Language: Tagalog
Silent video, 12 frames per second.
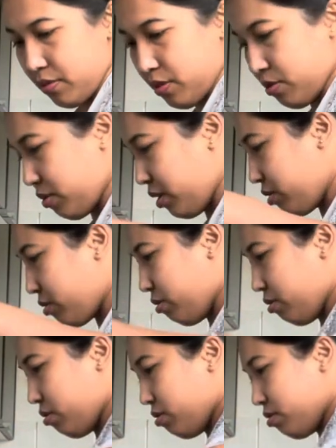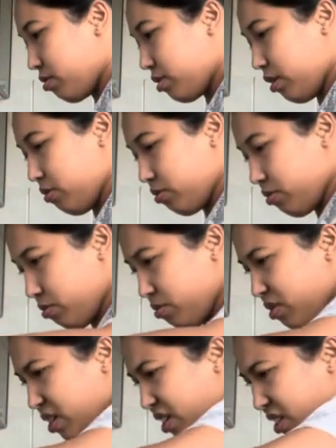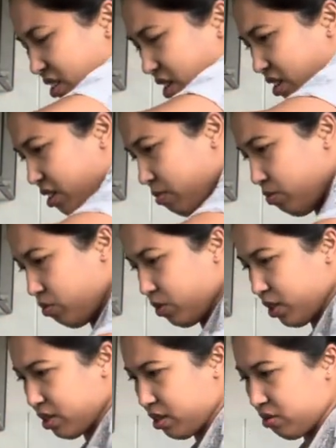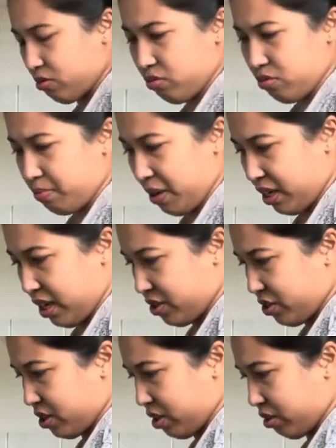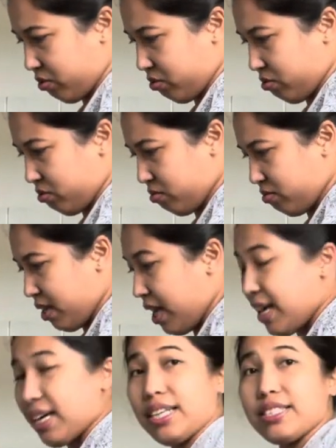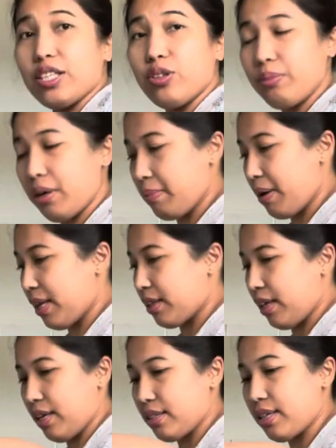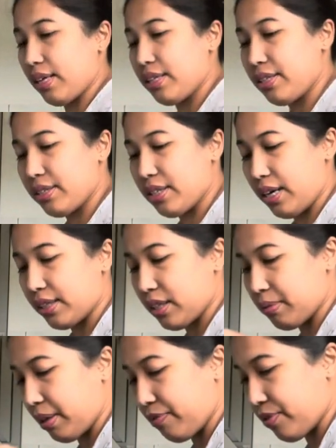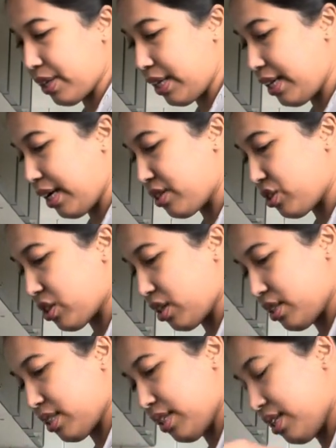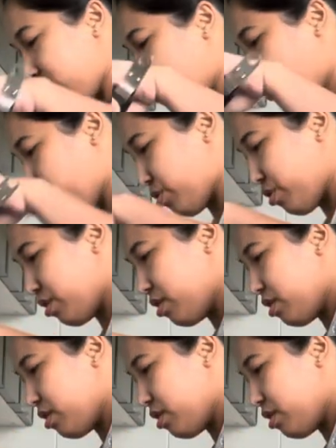So, ito, niluto ko guys. Hanggang bukas na to, pang lunch na to. Kasi yung mga bata sa kindergarten, may free lunch na sila doon.